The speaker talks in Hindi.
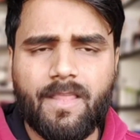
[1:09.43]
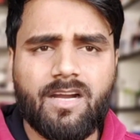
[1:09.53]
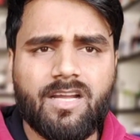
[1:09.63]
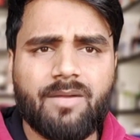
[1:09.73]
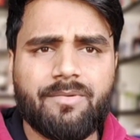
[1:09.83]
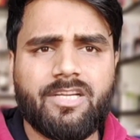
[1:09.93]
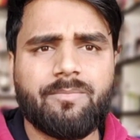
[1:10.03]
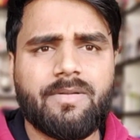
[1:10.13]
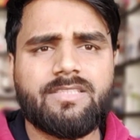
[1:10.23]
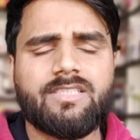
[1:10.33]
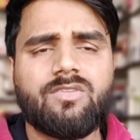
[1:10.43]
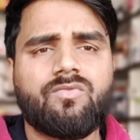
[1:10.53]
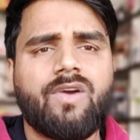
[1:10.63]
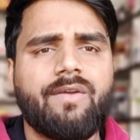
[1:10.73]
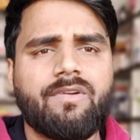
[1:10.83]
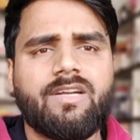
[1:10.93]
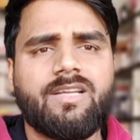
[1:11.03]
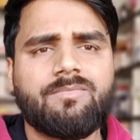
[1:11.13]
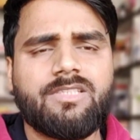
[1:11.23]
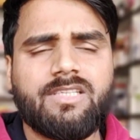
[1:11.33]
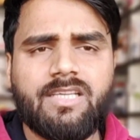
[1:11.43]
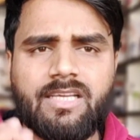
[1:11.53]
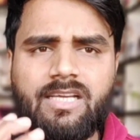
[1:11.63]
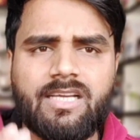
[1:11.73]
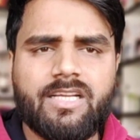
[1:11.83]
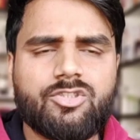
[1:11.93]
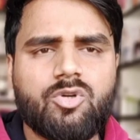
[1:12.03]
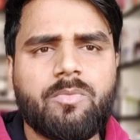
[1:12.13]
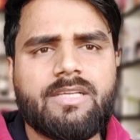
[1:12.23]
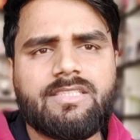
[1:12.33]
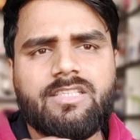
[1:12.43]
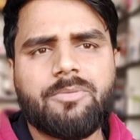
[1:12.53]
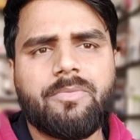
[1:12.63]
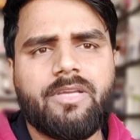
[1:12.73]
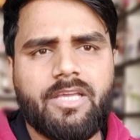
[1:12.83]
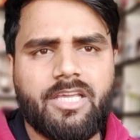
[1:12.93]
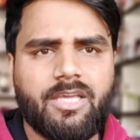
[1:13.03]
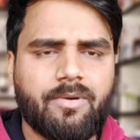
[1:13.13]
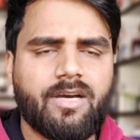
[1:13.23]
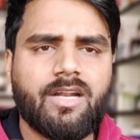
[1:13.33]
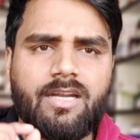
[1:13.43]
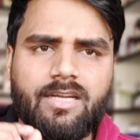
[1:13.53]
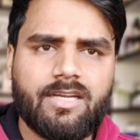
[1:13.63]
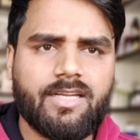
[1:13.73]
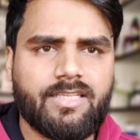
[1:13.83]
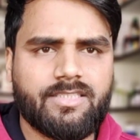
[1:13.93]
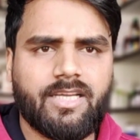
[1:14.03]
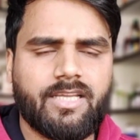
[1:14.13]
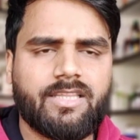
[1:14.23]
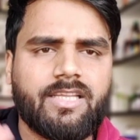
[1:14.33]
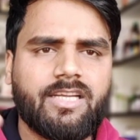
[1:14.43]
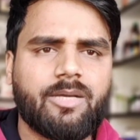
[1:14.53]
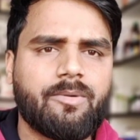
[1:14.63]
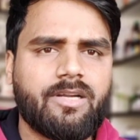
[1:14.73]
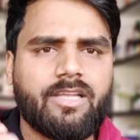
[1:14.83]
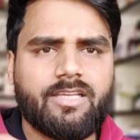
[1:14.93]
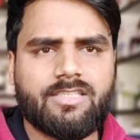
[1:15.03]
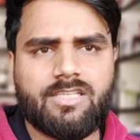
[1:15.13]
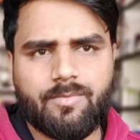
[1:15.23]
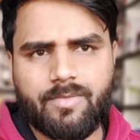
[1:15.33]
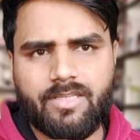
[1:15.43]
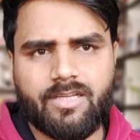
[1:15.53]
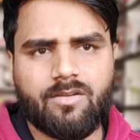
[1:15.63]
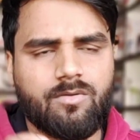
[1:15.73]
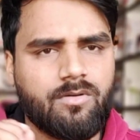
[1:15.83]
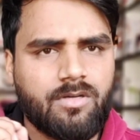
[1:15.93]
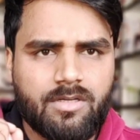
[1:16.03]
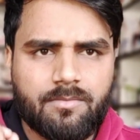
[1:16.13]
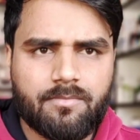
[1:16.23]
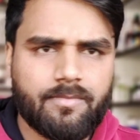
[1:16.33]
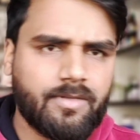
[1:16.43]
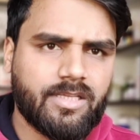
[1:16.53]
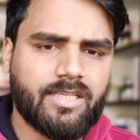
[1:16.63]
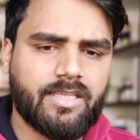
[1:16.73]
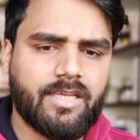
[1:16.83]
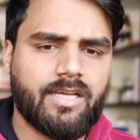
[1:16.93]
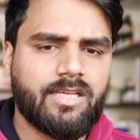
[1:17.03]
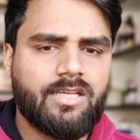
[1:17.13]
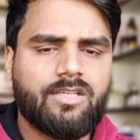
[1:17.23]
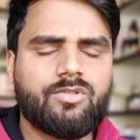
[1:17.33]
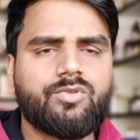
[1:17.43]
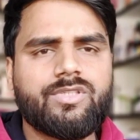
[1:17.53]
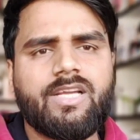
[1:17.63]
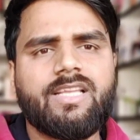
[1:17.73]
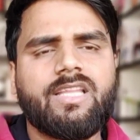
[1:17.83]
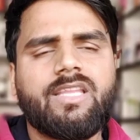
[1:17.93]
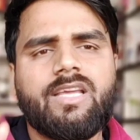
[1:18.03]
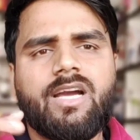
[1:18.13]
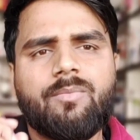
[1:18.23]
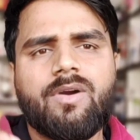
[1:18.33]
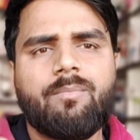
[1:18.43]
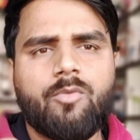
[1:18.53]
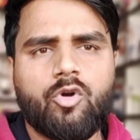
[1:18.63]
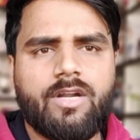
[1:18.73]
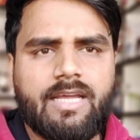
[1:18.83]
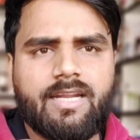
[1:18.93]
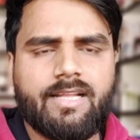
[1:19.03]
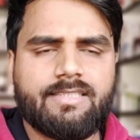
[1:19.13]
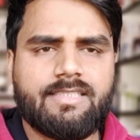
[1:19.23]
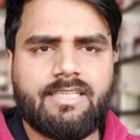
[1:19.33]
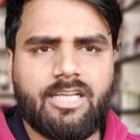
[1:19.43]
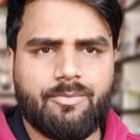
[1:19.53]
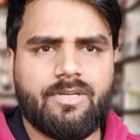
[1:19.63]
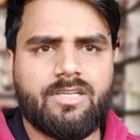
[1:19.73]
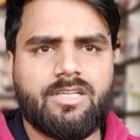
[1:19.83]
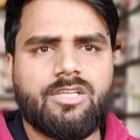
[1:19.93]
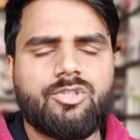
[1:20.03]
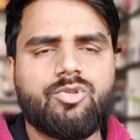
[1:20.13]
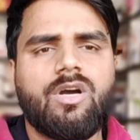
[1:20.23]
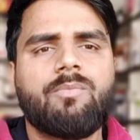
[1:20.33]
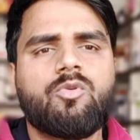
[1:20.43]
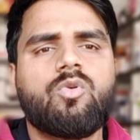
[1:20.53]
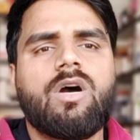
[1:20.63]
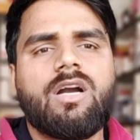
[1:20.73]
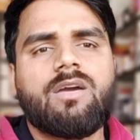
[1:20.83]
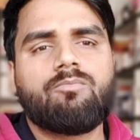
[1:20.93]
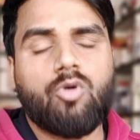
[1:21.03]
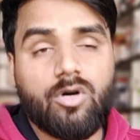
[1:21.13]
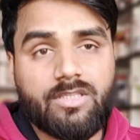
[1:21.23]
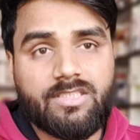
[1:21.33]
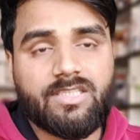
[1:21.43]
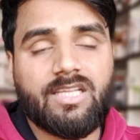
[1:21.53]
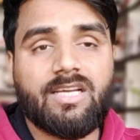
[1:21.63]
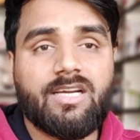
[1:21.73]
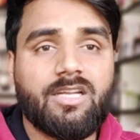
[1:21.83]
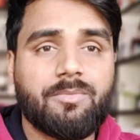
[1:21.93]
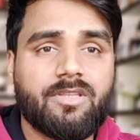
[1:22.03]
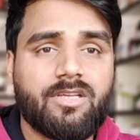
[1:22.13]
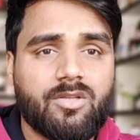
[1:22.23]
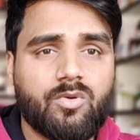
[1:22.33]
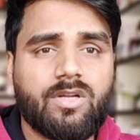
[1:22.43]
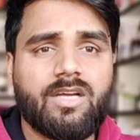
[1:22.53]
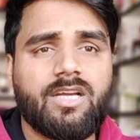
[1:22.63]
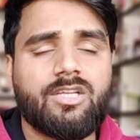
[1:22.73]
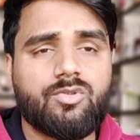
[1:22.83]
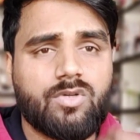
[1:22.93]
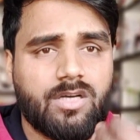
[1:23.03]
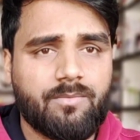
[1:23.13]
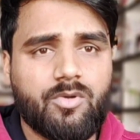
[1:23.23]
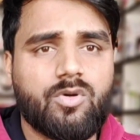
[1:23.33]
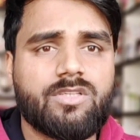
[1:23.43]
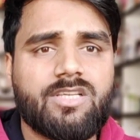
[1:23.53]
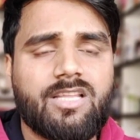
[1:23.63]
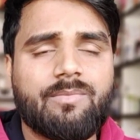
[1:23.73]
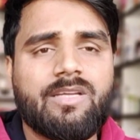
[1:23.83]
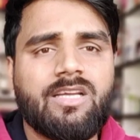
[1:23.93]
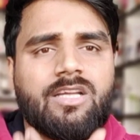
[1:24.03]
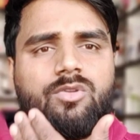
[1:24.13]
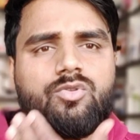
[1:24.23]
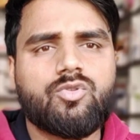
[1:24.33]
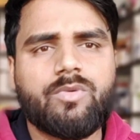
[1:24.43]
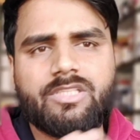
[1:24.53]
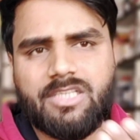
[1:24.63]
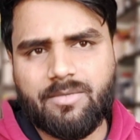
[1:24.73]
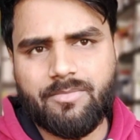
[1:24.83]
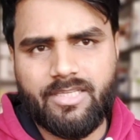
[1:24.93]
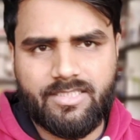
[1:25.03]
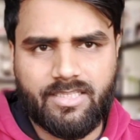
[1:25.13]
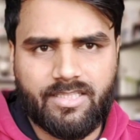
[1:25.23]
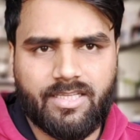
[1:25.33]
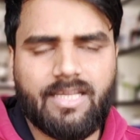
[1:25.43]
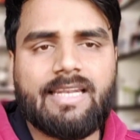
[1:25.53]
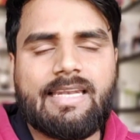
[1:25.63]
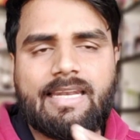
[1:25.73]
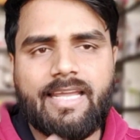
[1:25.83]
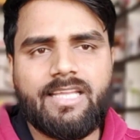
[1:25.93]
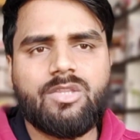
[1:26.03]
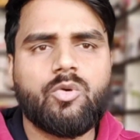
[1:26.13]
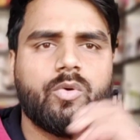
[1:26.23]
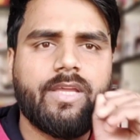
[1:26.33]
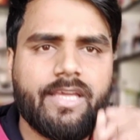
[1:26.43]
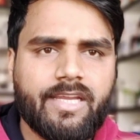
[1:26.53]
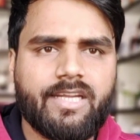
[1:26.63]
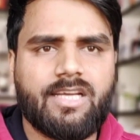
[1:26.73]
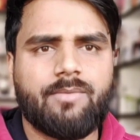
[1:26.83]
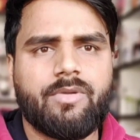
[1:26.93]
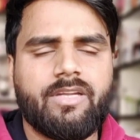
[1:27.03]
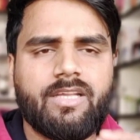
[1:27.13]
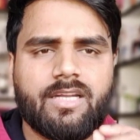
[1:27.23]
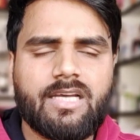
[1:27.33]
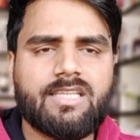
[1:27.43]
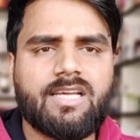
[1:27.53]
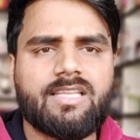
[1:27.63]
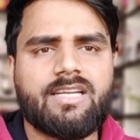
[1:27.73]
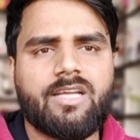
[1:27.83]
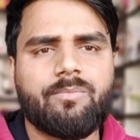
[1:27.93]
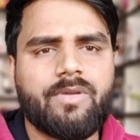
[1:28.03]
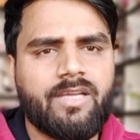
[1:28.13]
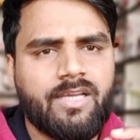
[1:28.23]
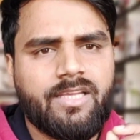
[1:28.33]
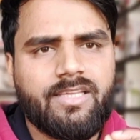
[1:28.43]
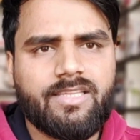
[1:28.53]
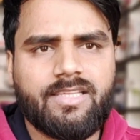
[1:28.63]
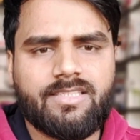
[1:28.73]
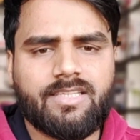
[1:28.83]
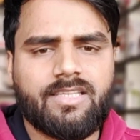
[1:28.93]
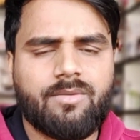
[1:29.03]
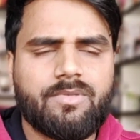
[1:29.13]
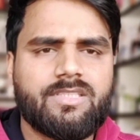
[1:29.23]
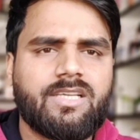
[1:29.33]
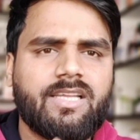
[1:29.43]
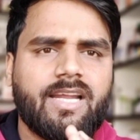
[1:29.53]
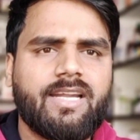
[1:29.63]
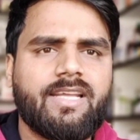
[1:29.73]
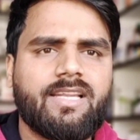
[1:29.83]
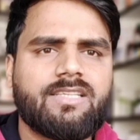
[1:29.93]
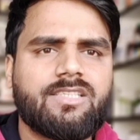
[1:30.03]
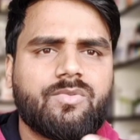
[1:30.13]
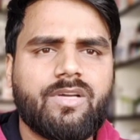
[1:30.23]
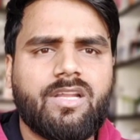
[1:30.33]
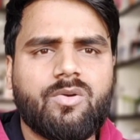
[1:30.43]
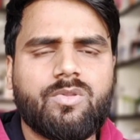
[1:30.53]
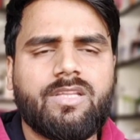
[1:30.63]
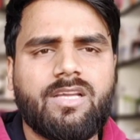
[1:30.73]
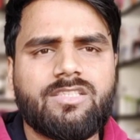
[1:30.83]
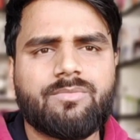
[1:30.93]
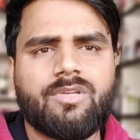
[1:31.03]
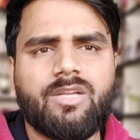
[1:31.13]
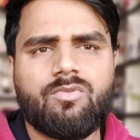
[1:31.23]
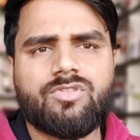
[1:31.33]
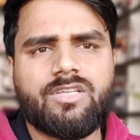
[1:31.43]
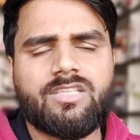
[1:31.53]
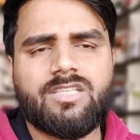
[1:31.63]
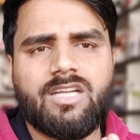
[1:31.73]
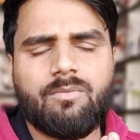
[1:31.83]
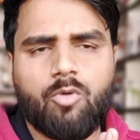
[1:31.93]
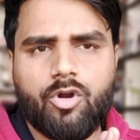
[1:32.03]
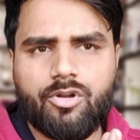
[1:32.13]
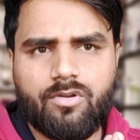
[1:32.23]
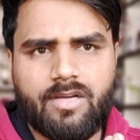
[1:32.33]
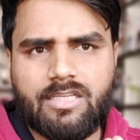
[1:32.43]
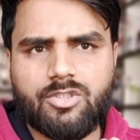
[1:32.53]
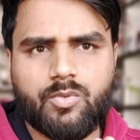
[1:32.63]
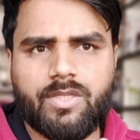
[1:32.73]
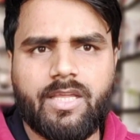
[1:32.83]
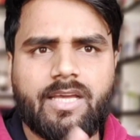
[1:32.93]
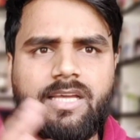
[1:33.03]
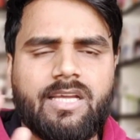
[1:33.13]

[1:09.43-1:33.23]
अगर आप 18 प्लस है तो 500 हंड्रेड की एजिथ्रोमाइसिन दिन में एक ही बार ली जाएगी तीन टैबलेट एक स्ट्रिप में देखने को मिल जाती है दूसरी आ जाती है आपका मोन्टेर एलसी टैबलेट जो आपको अगर बहुत ही ज़्यादा गले में दर्द हो रहा है जुकाम भी हो रहा है साथ में तो सुबह शाम दे सकते हैं नहीं तो एक ही टाइम यानी रात रात के टाइम पे ये दे सकते हैं बेसिकली एंटी एलर्जिक वगैरह होती है जिसमें लिवोसिट्रोजन एंड कास्ट होती है